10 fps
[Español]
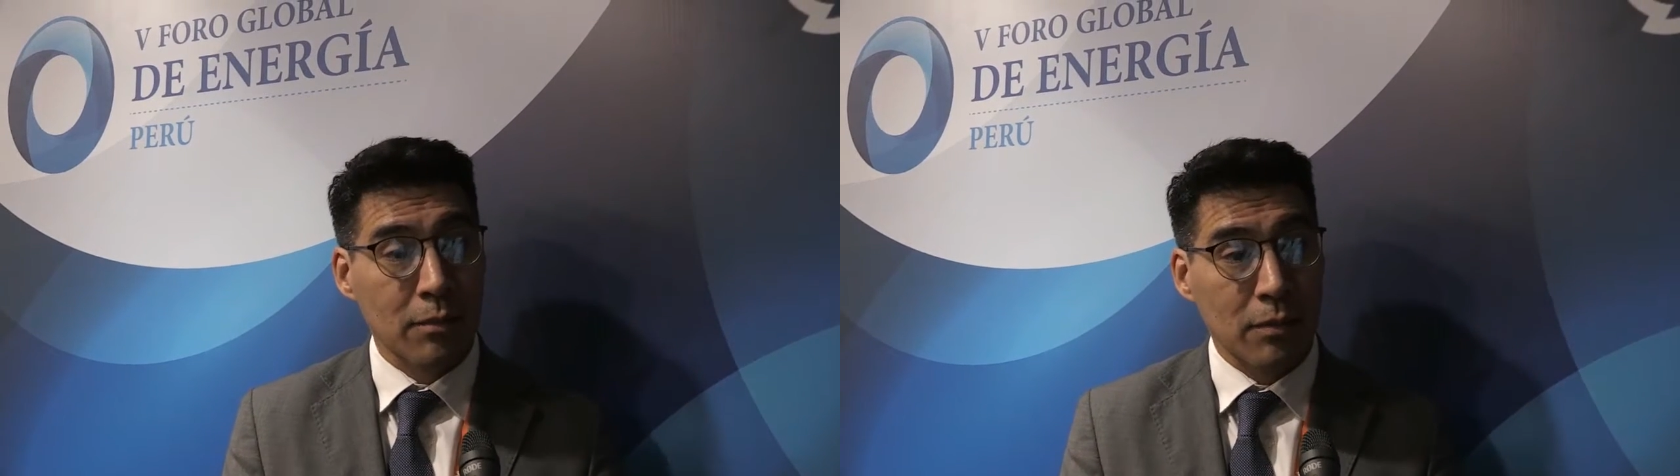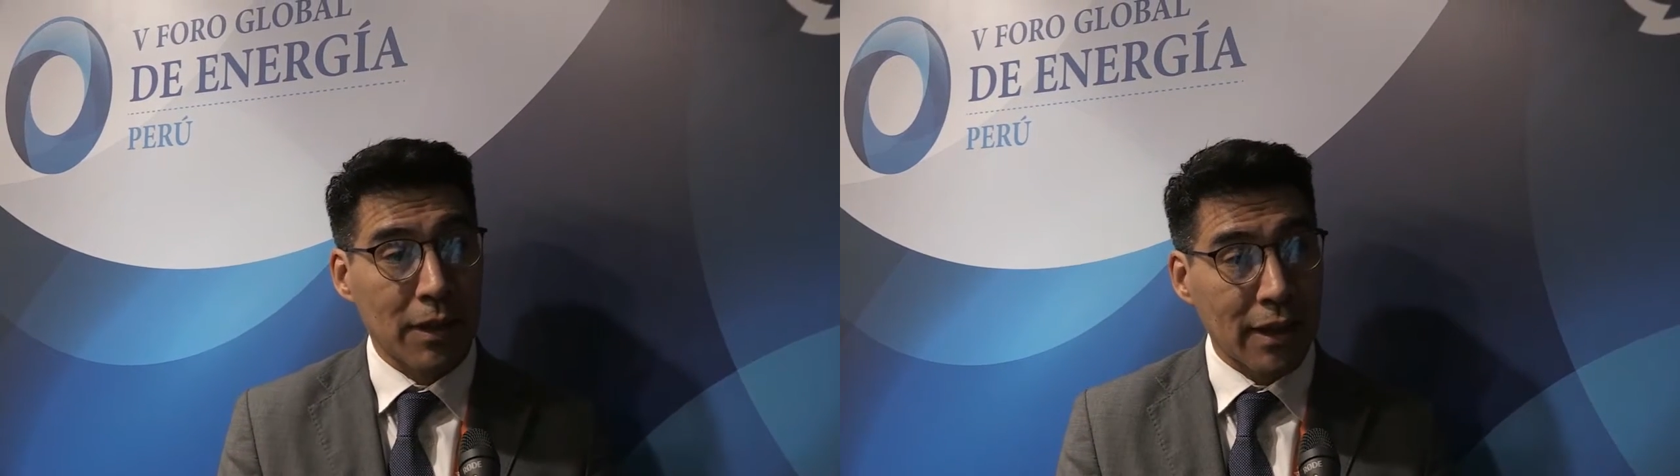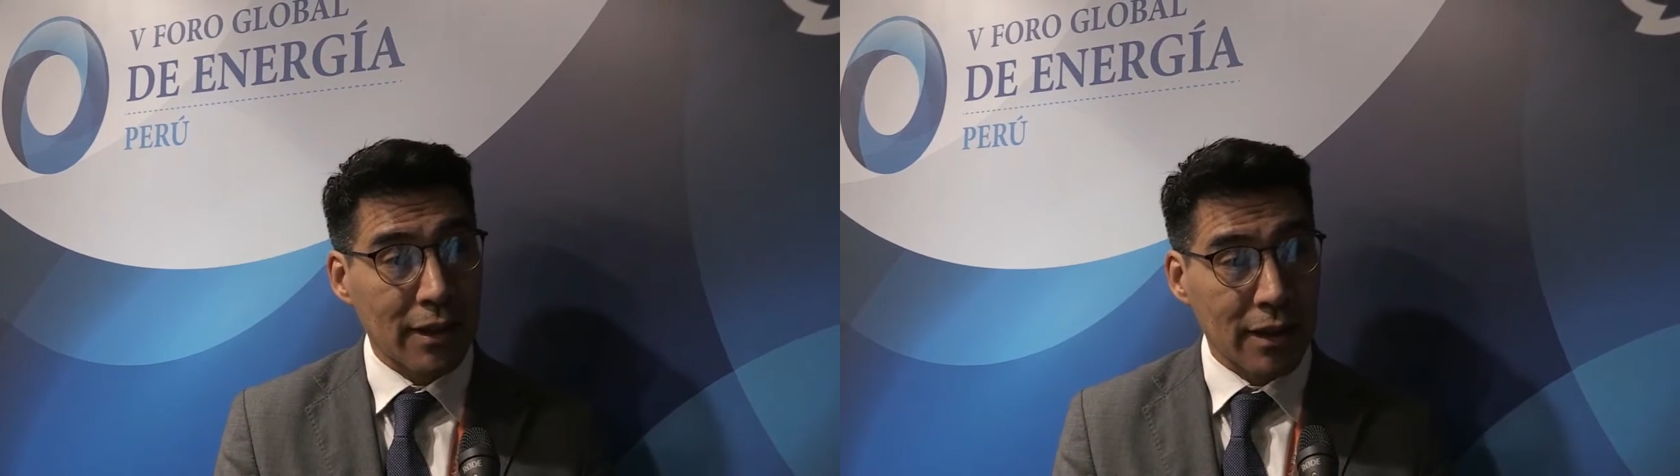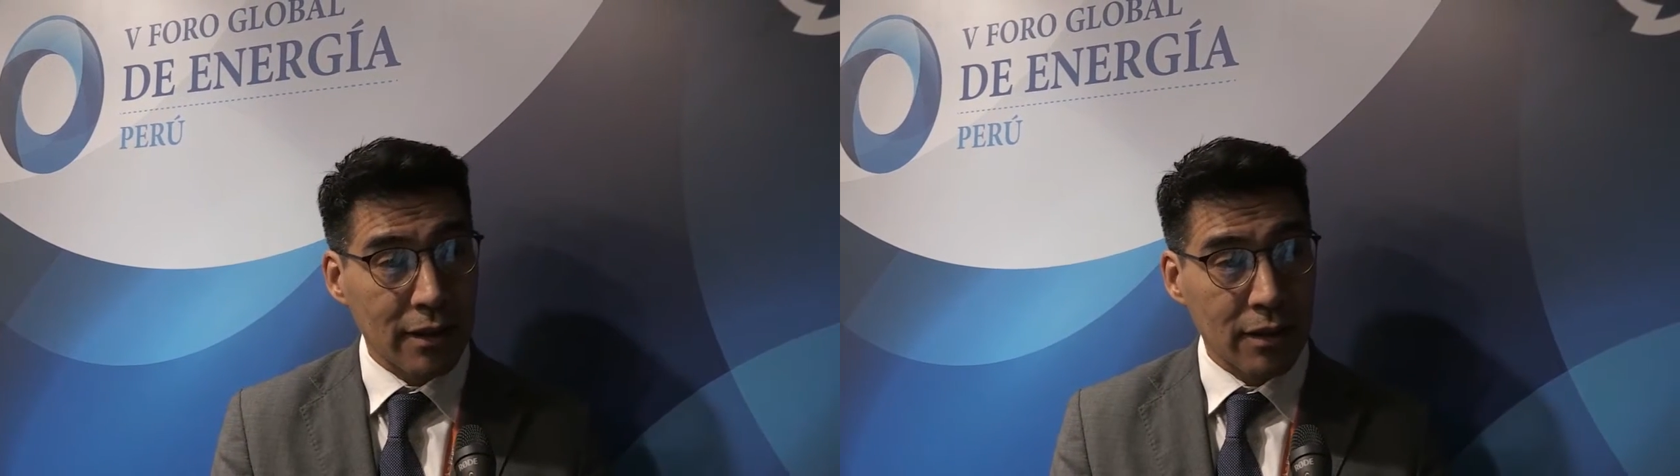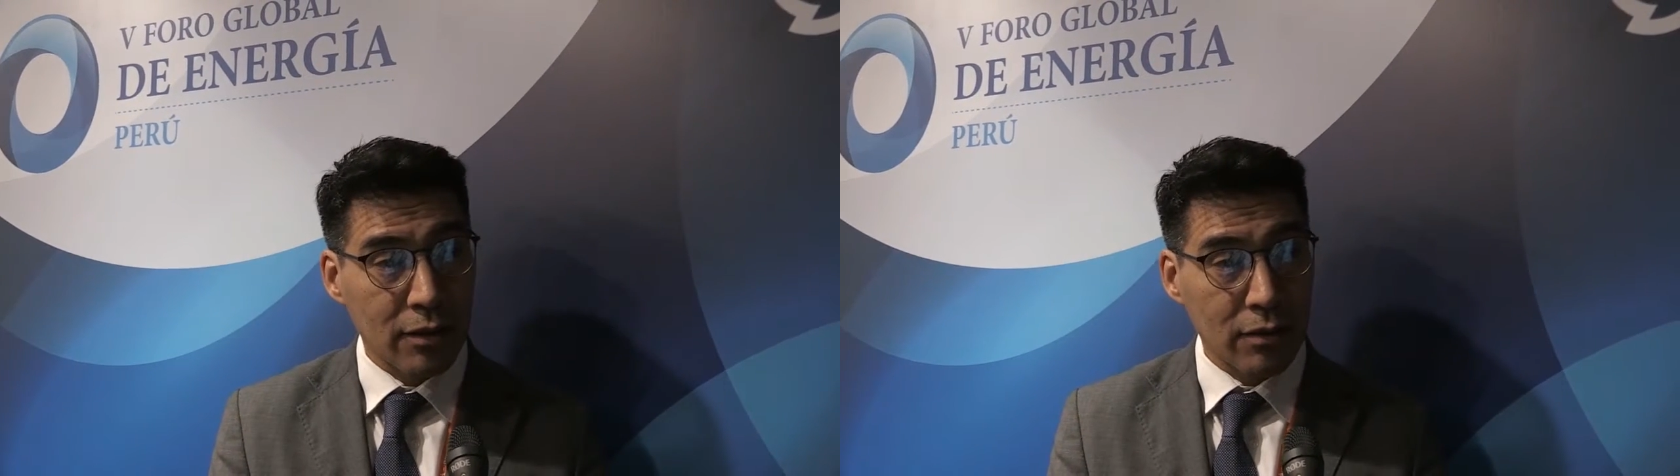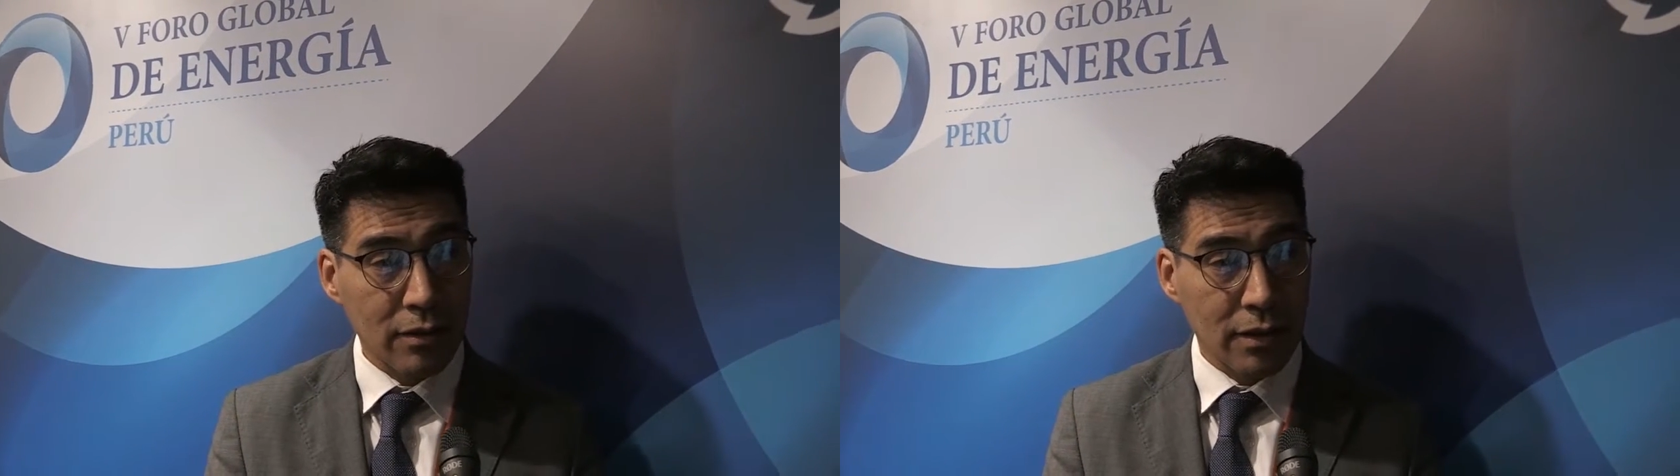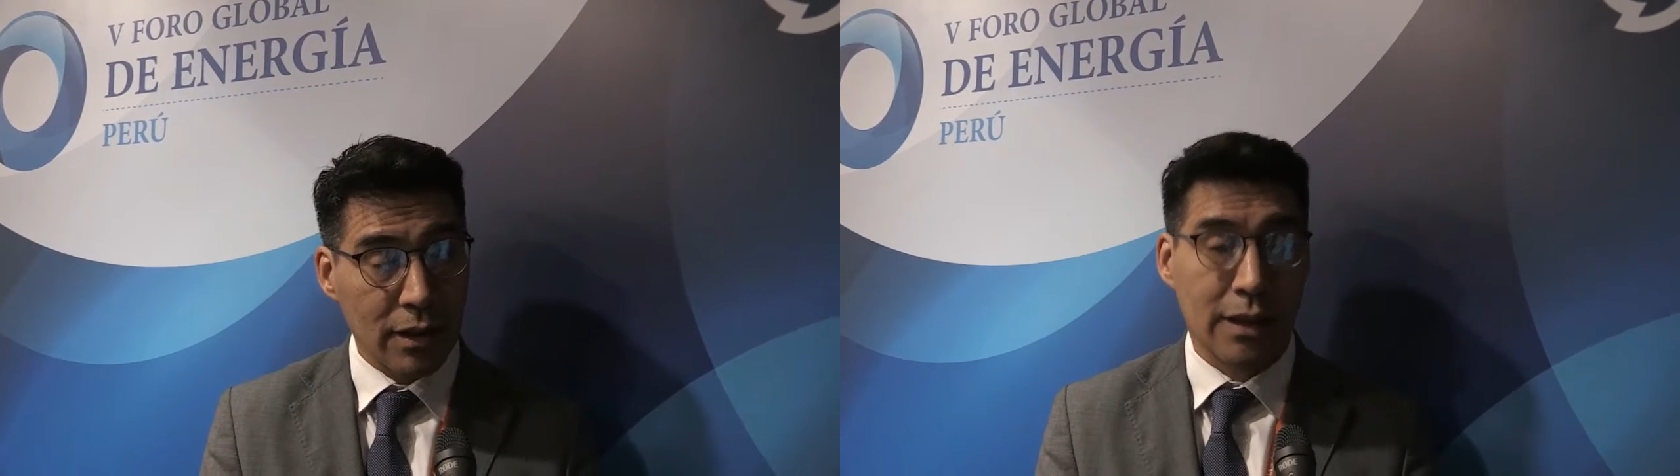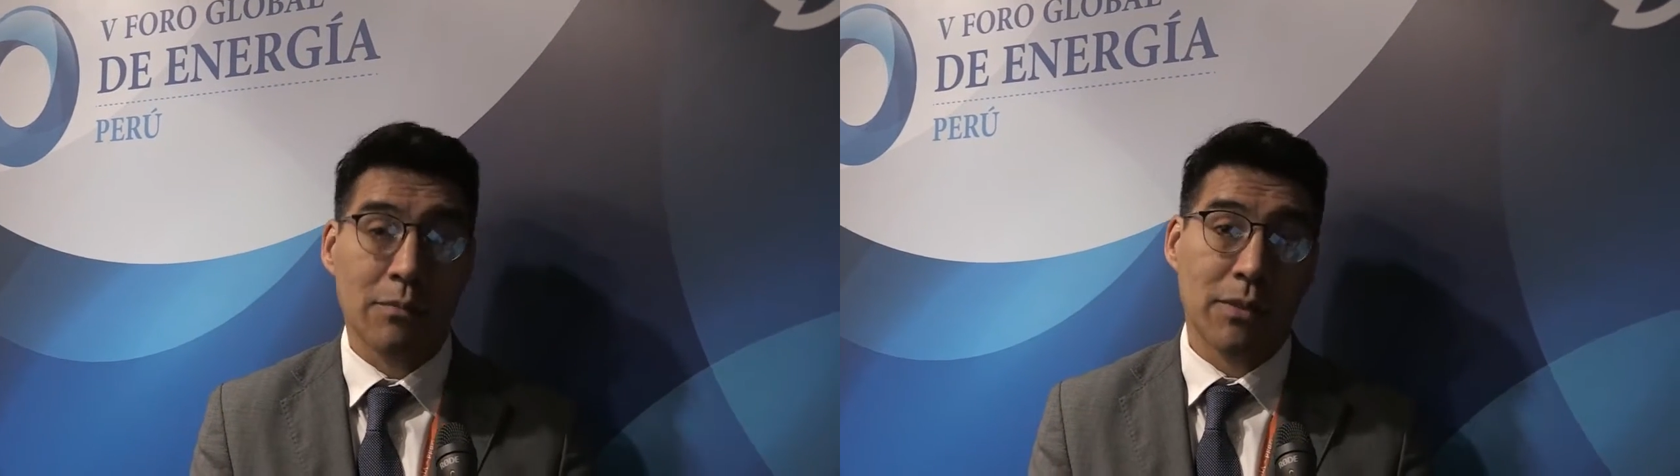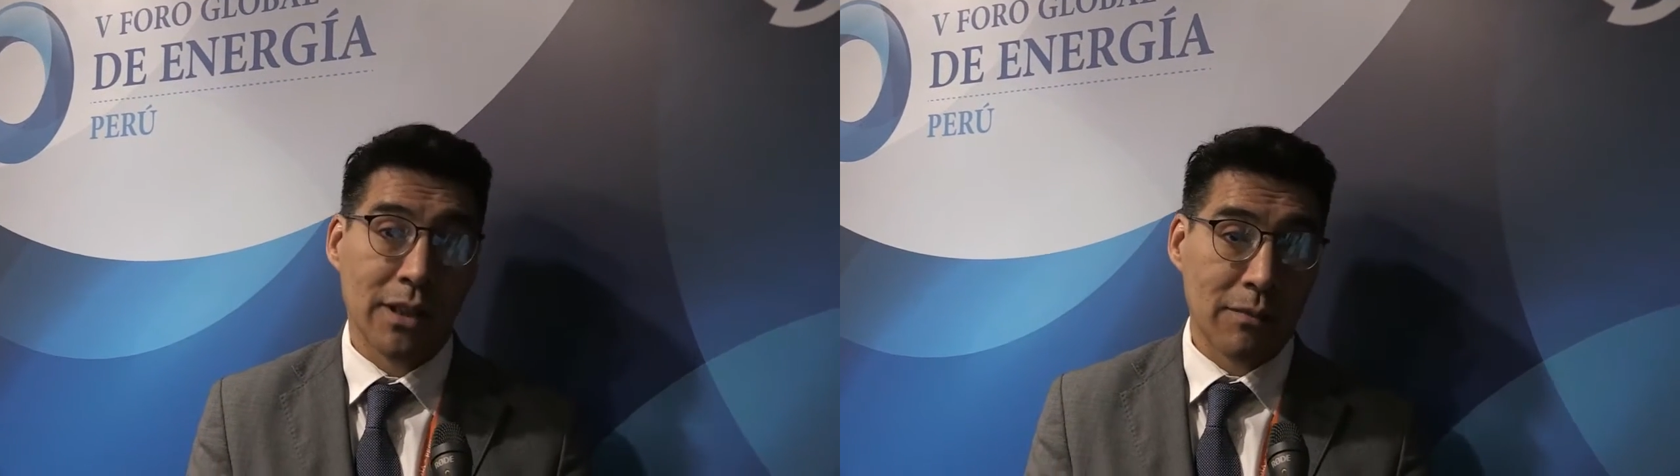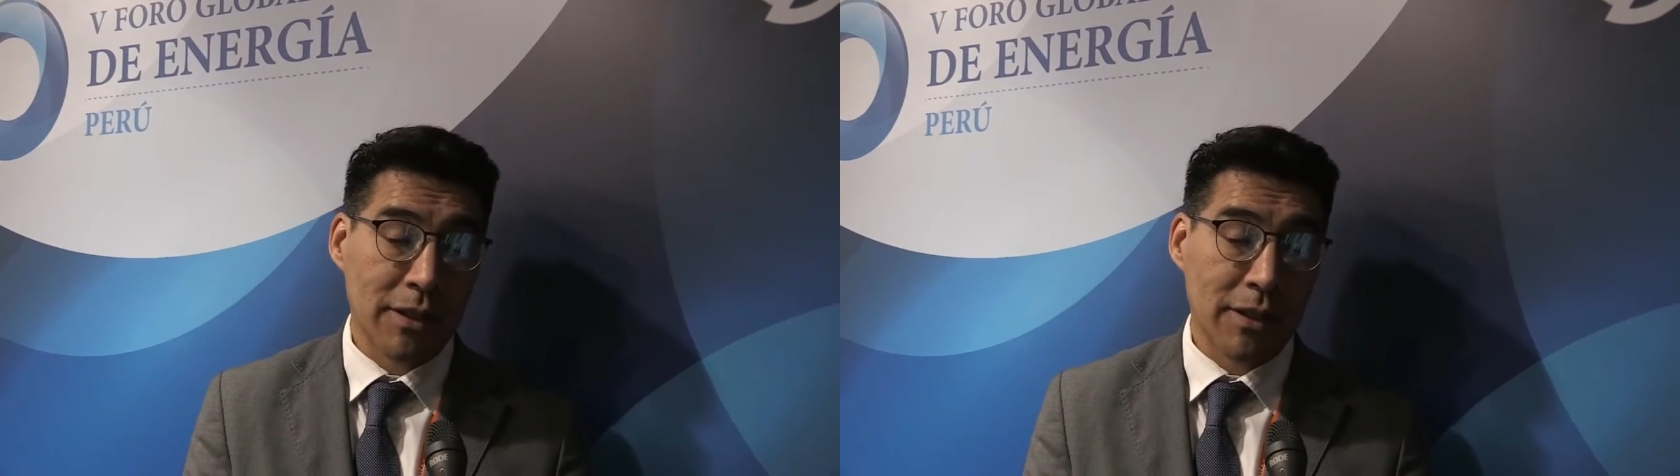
primaria de la región y también la,